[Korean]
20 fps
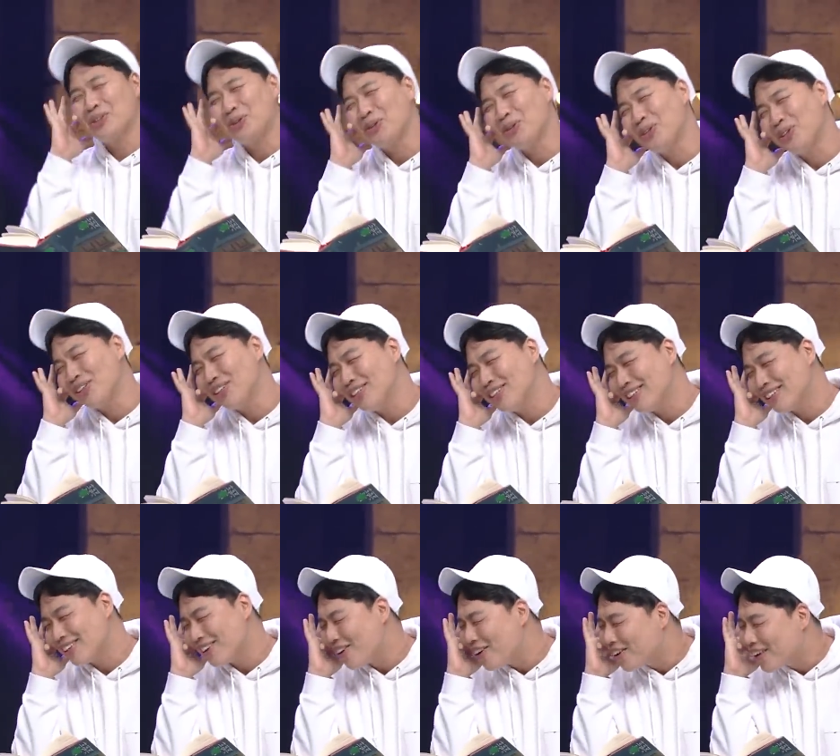
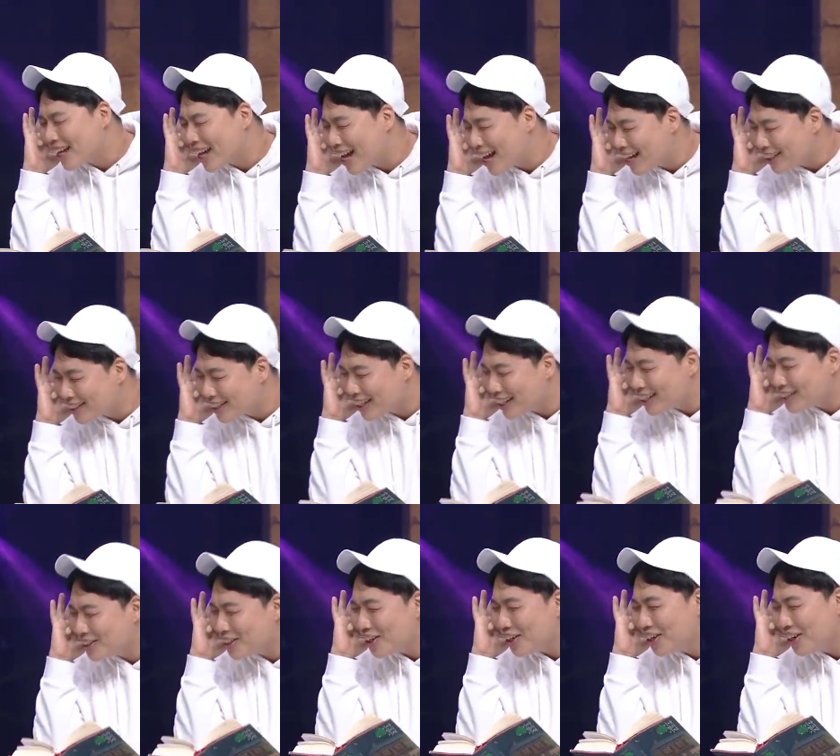죽을 것
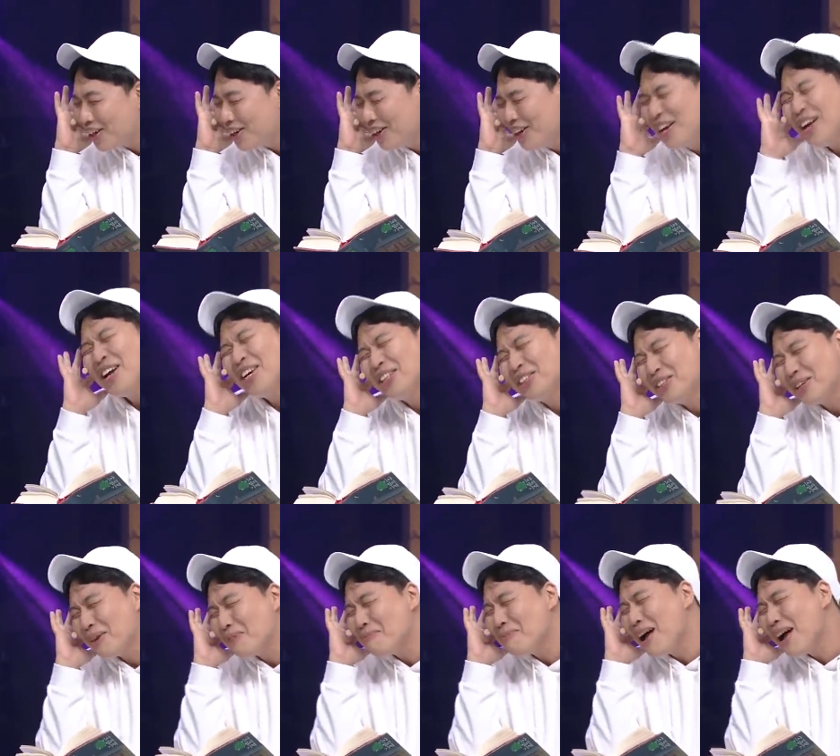같아서
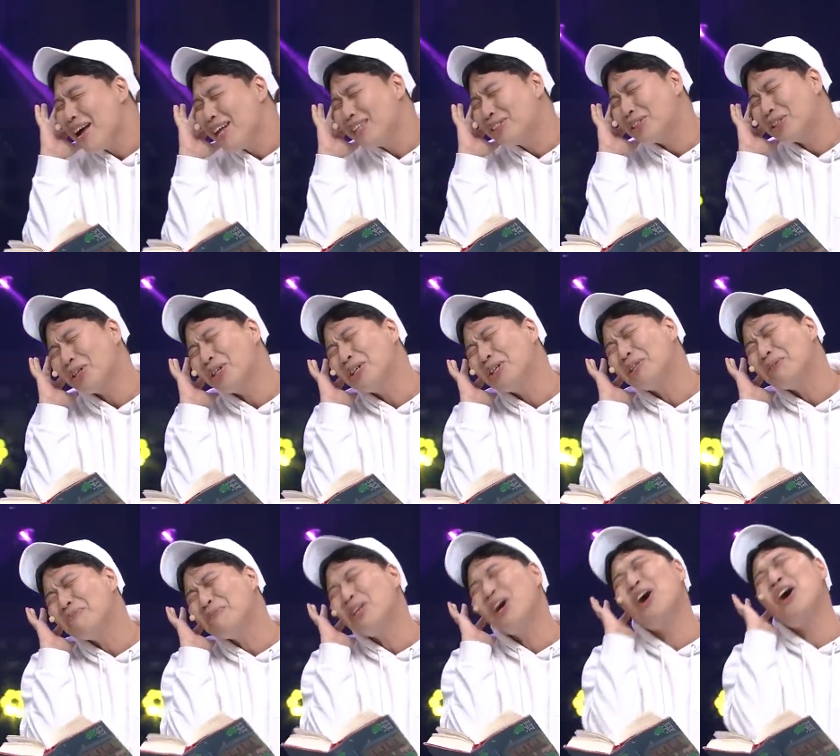정말
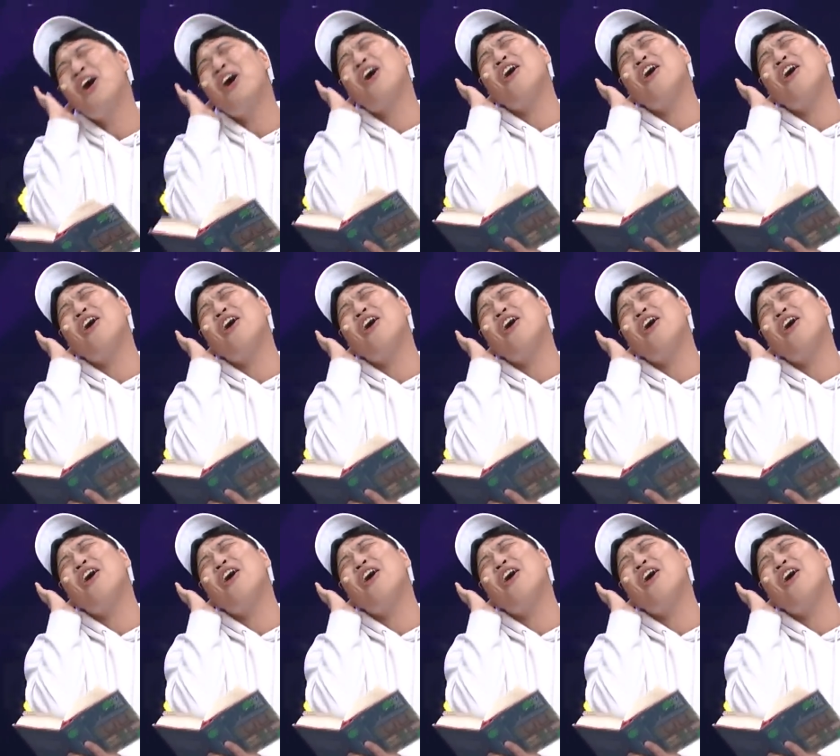숨도